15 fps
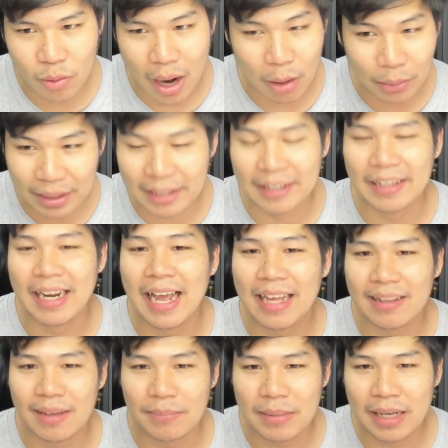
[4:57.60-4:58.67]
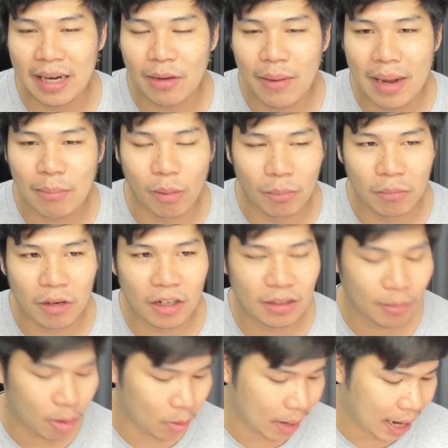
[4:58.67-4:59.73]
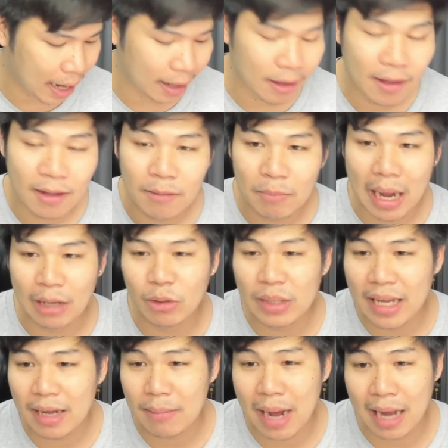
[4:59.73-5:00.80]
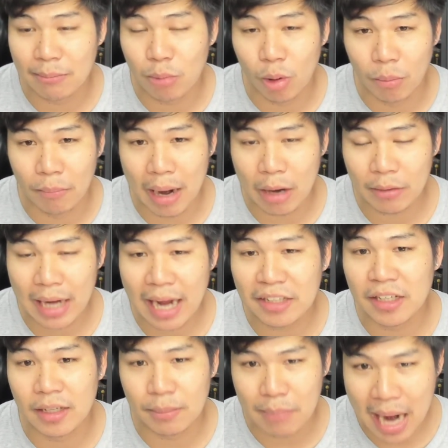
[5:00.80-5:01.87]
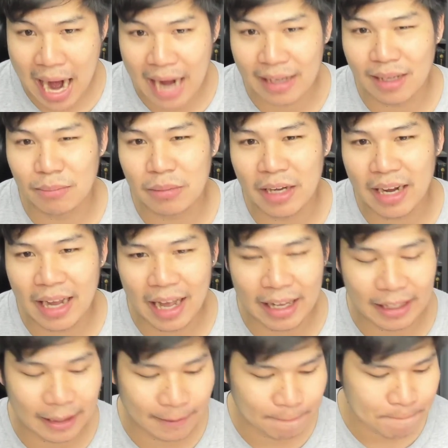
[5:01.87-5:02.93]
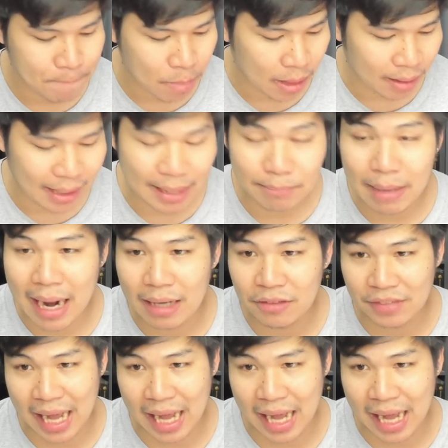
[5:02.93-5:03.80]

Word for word: กว่าคนอื่นนะ แต่เพียงแค่ว่าผมก็จะบอกว่าพระรุ่นนี้ ผ่านผมมาค่อนข้างเยอะมากนะครับ ถ้าใครเล่นพระ